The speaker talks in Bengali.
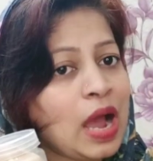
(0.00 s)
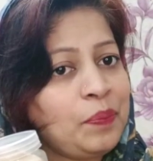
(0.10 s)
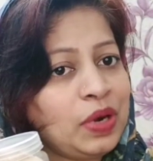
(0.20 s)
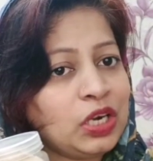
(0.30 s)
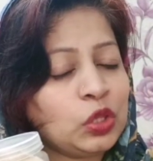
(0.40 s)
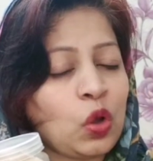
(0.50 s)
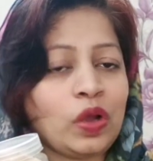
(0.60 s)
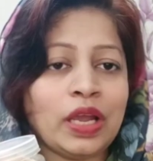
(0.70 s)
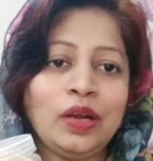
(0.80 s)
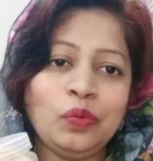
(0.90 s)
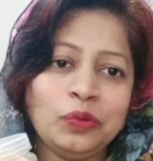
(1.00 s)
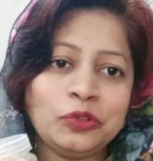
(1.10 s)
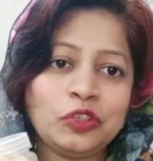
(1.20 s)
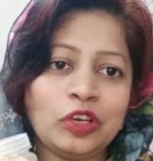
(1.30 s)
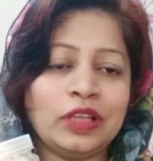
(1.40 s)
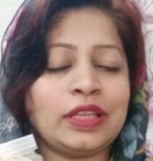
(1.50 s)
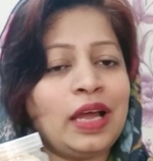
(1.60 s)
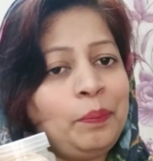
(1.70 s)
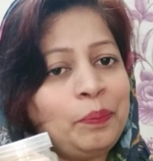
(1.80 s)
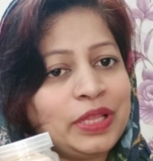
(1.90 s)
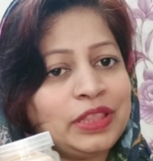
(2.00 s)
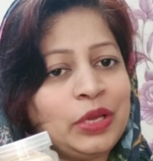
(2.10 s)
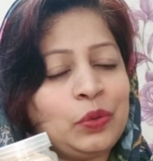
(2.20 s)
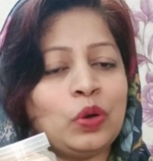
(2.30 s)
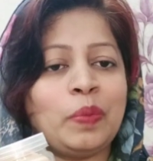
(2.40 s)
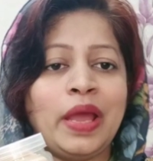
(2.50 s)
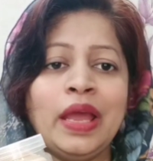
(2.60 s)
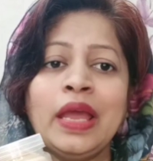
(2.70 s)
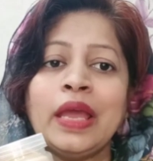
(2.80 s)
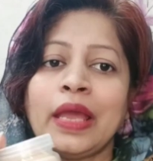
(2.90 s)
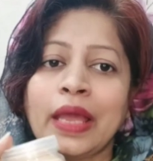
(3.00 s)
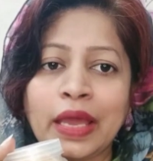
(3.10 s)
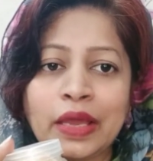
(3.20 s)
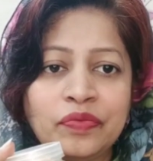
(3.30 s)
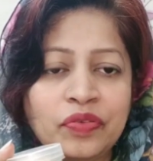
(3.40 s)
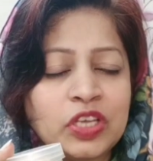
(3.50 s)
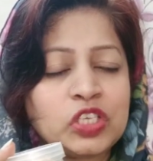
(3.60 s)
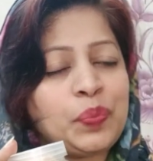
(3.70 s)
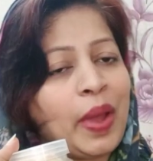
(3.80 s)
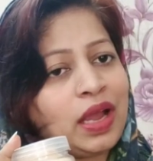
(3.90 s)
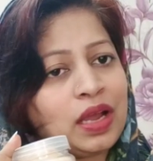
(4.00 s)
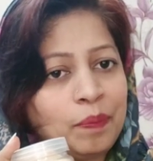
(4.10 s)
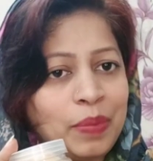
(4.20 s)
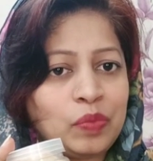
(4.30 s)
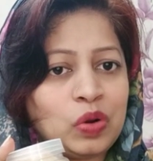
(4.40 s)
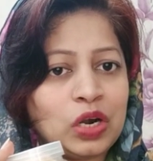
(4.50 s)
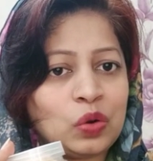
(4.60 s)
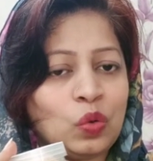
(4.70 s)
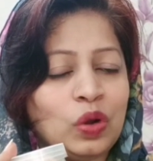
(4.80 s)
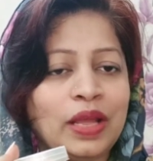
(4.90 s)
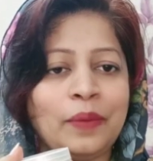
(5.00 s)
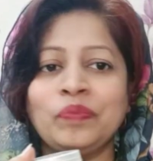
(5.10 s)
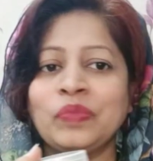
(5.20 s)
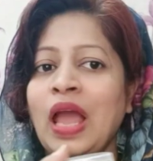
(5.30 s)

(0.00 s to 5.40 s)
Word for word: আপনার ত্বকের উজ্জ্বলতা বৃদ্ধি করবে এই ফেস প্যাক ব্যবহার করলে